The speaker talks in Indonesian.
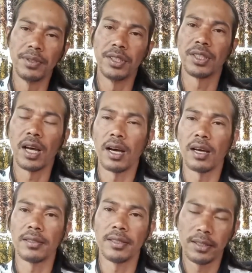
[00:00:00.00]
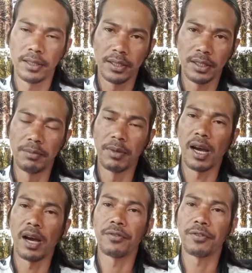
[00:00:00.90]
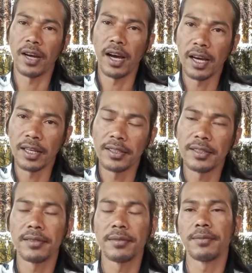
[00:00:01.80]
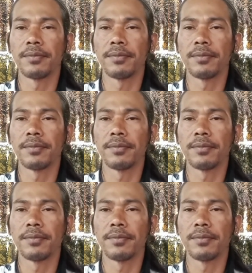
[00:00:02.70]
bisa dimaafkan,